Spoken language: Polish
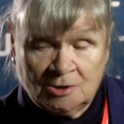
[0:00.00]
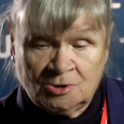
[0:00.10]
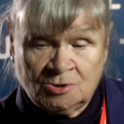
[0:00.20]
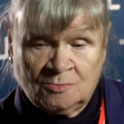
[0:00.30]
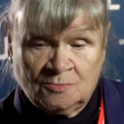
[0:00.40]

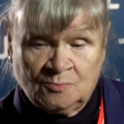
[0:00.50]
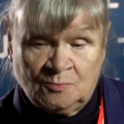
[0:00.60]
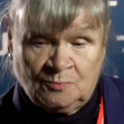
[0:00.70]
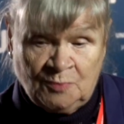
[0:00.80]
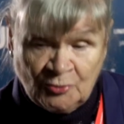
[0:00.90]
Y,
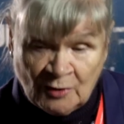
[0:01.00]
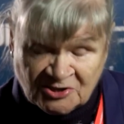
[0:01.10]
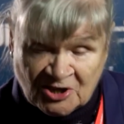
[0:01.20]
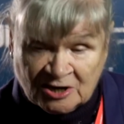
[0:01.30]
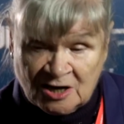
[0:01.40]
była
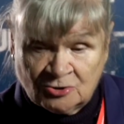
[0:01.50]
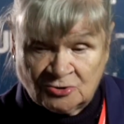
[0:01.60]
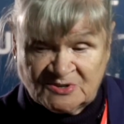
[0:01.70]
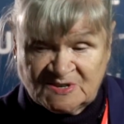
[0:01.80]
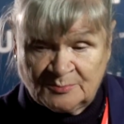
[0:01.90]
taka
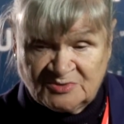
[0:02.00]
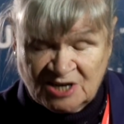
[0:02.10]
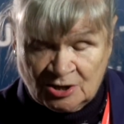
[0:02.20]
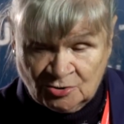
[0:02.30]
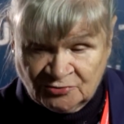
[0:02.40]

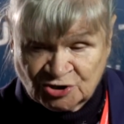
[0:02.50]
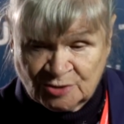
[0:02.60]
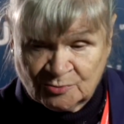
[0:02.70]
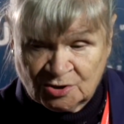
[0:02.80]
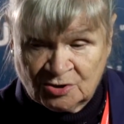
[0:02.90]
koncepcja,
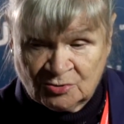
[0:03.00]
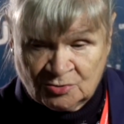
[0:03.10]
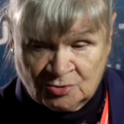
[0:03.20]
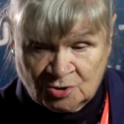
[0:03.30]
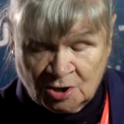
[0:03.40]
owszem, y,
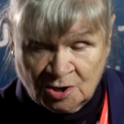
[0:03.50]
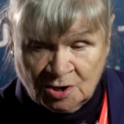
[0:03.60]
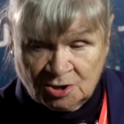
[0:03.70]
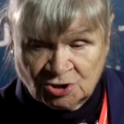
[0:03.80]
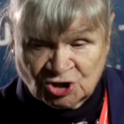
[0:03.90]

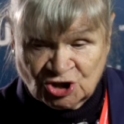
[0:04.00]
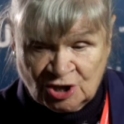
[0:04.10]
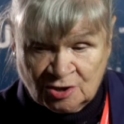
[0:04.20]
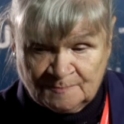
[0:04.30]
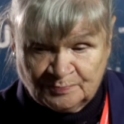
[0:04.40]
y,
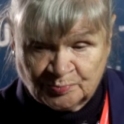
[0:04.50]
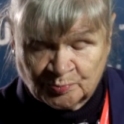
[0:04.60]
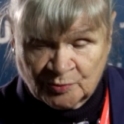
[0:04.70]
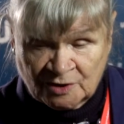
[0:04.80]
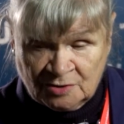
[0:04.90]
że
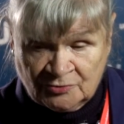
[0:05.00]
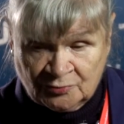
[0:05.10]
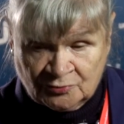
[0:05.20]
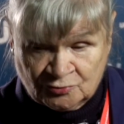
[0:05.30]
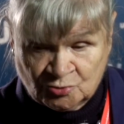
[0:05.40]

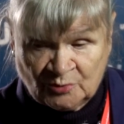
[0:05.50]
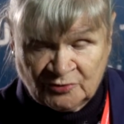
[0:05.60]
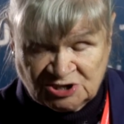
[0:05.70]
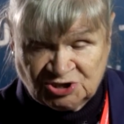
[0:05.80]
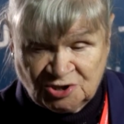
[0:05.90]
to
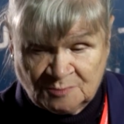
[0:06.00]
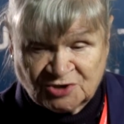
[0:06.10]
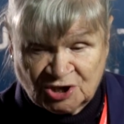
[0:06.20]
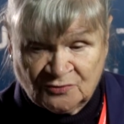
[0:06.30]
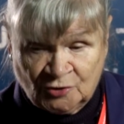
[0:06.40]
właściwie
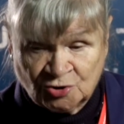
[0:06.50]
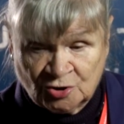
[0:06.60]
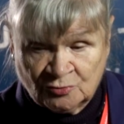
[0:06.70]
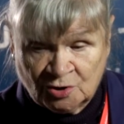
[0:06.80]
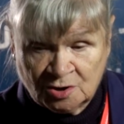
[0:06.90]
przed
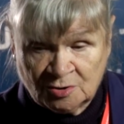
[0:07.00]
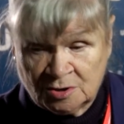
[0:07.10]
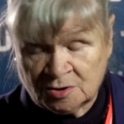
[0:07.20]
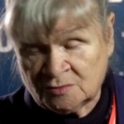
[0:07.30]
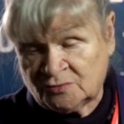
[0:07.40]
wojną
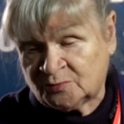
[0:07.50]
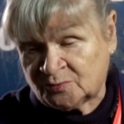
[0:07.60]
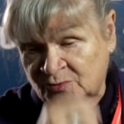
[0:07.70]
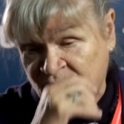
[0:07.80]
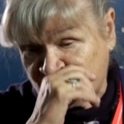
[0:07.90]

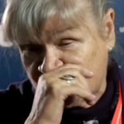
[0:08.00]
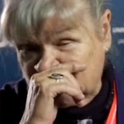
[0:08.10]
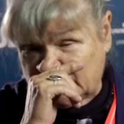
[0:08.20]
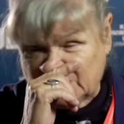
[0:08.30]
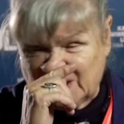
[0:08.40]

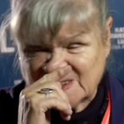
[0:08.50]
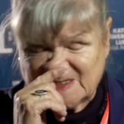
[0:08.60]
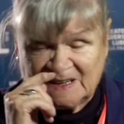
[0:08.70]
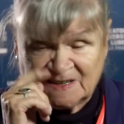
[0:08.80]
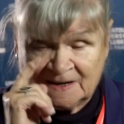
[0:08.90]
ta, ta
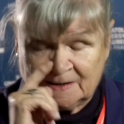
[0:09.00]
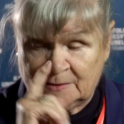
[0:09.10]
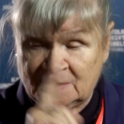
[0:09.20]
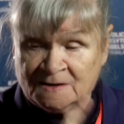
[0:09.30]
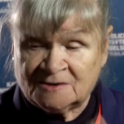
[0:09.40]
znana
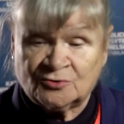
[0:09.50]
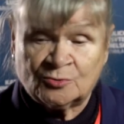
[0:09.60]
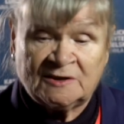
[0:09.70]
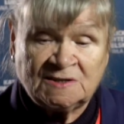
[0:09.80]
reforma